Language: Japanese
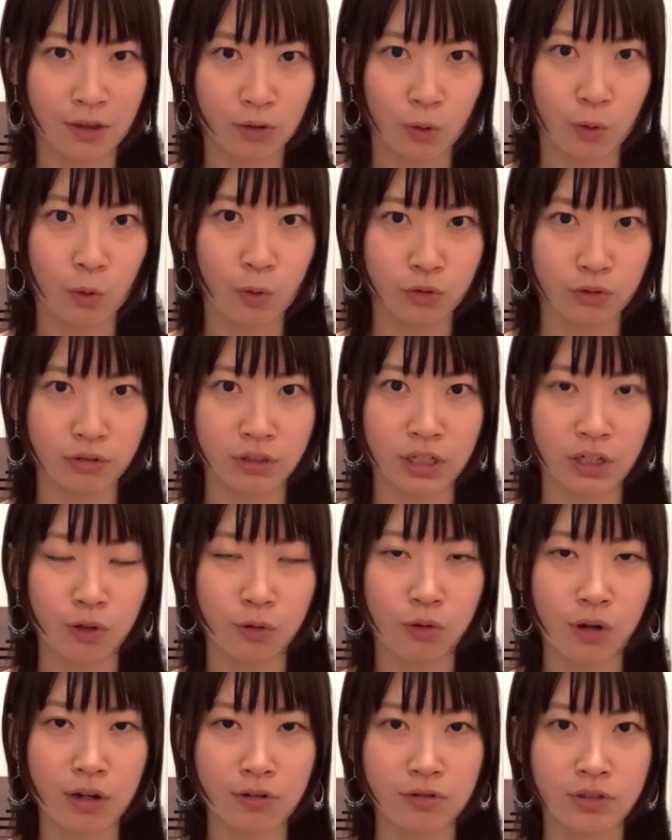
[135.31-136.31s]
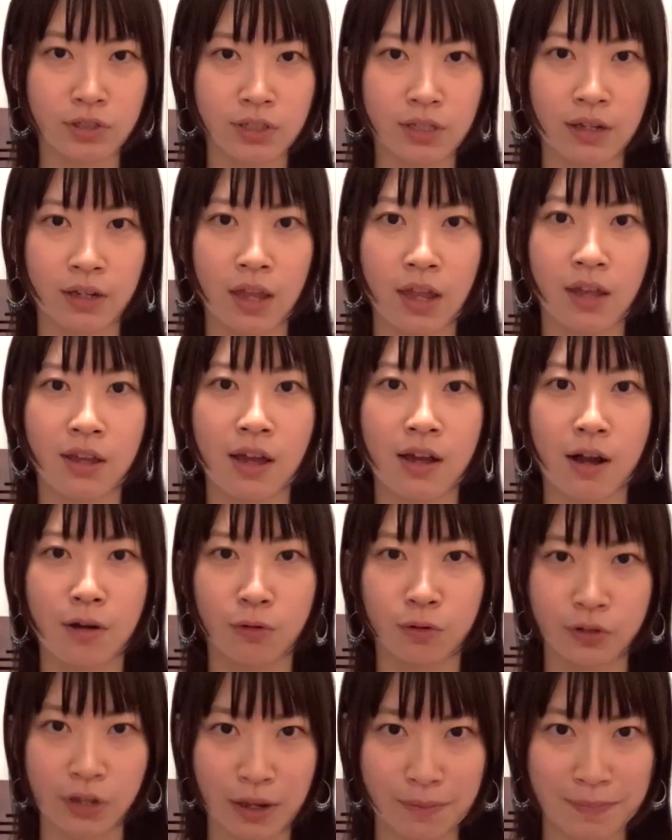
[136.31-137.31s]
トロントに留学した経験が
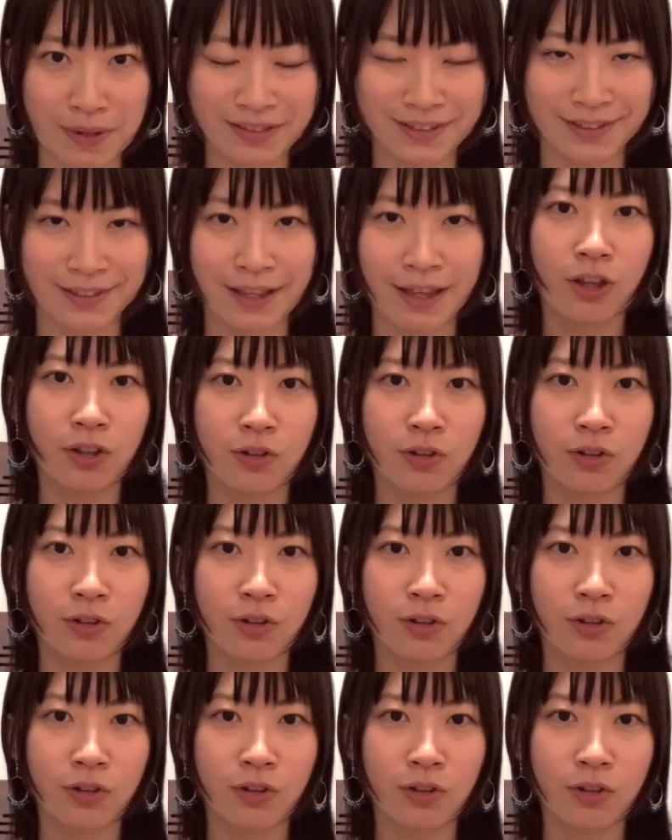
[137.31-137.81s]
ございます。